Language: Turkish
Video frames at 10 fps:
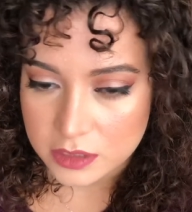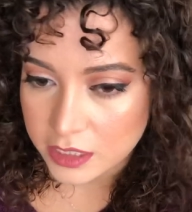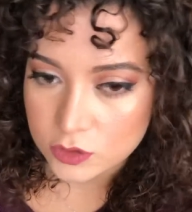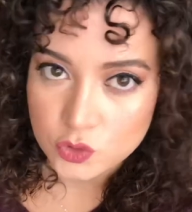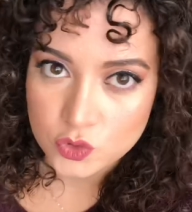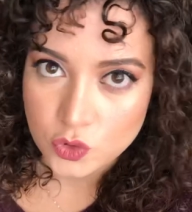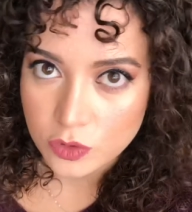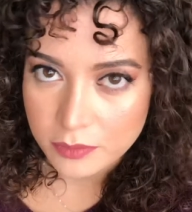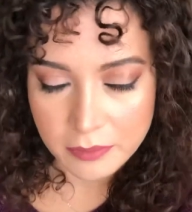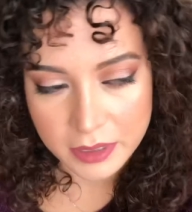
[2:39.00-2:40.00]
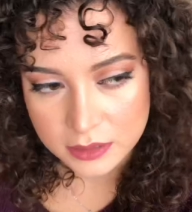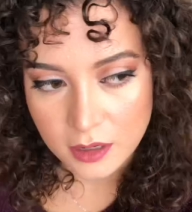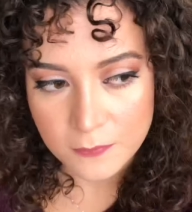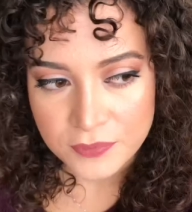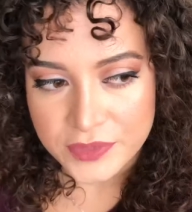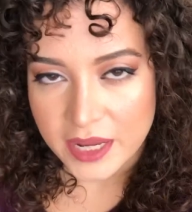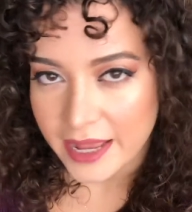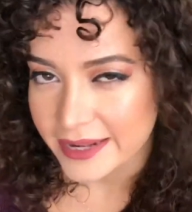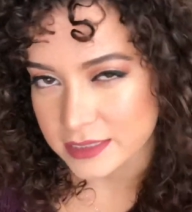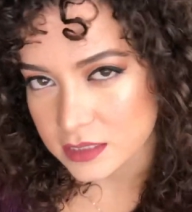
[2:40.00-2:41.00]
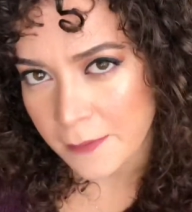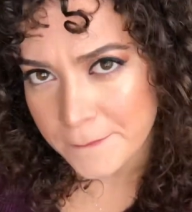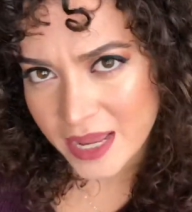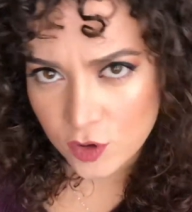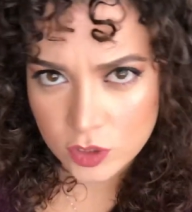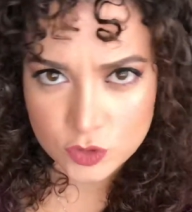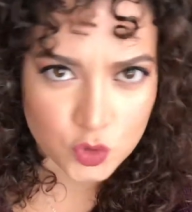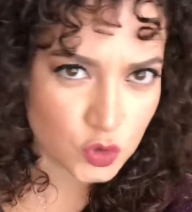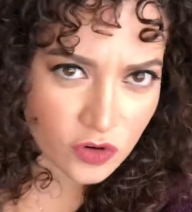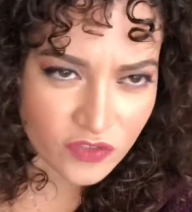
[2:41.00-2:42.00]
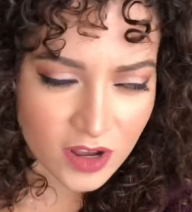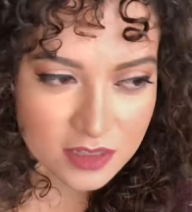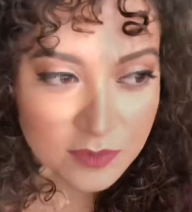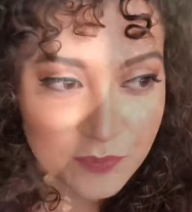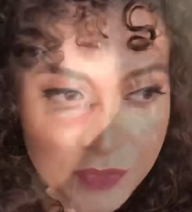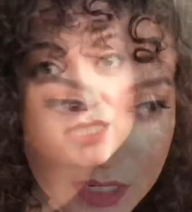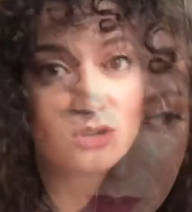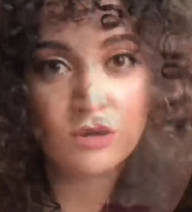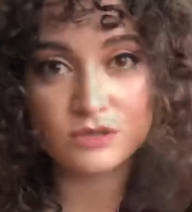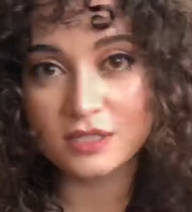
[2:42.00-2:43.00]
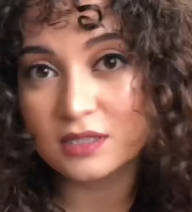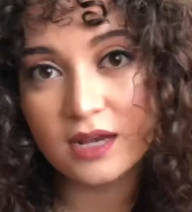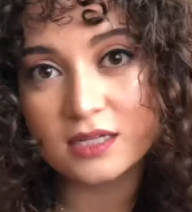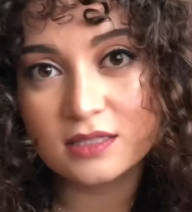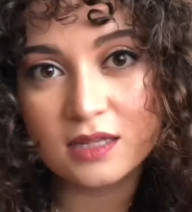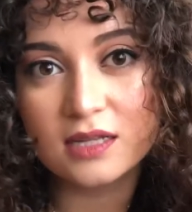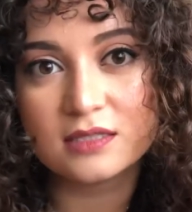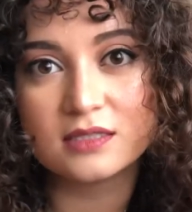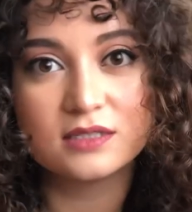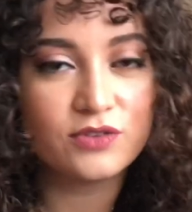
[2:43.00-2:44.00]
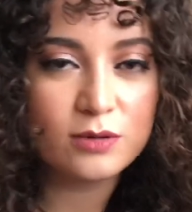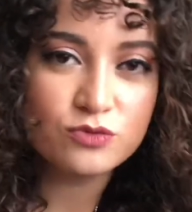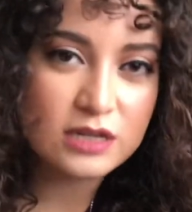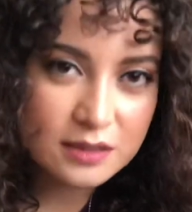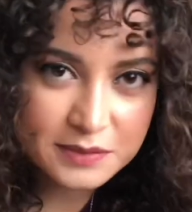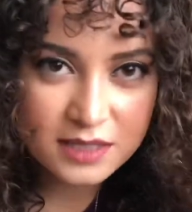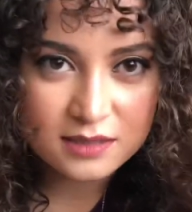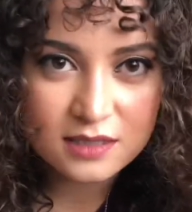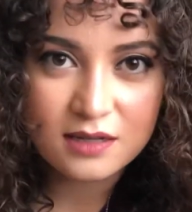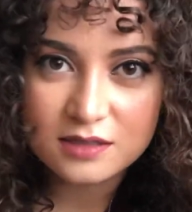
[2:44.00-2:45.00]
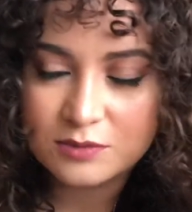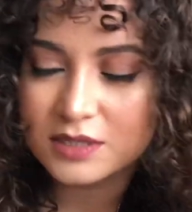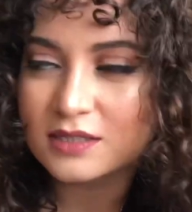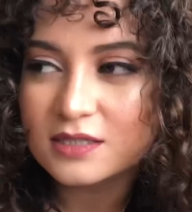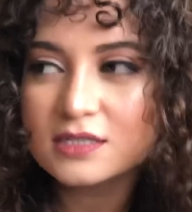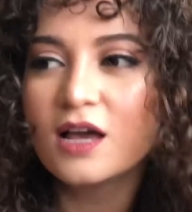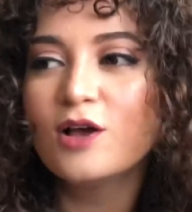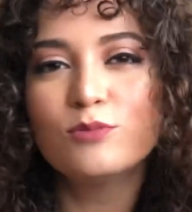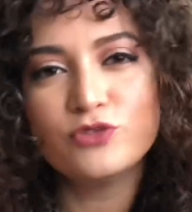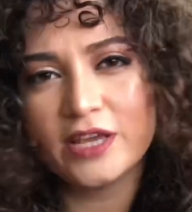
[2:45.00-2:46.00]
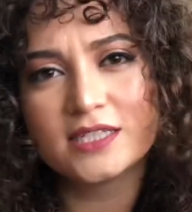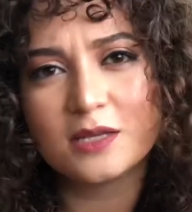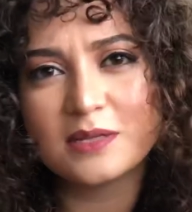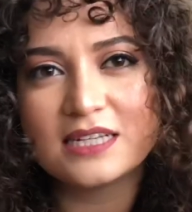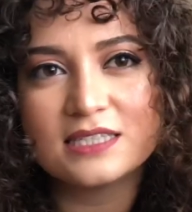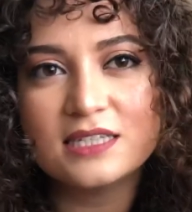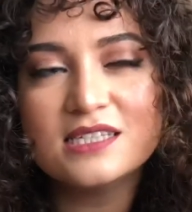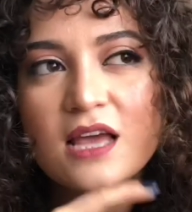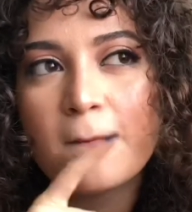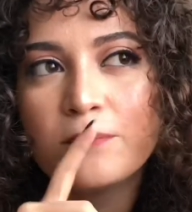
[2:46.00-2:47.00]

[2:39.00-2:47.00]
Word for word: diye düşünüyorum bana. En azından ben öyle düşünüyorum ve aldım. Siz olsanız hangisini alırdınız veya bunlardan bir tanesini alır mıydınız? Bunu da yazabilirsiniz.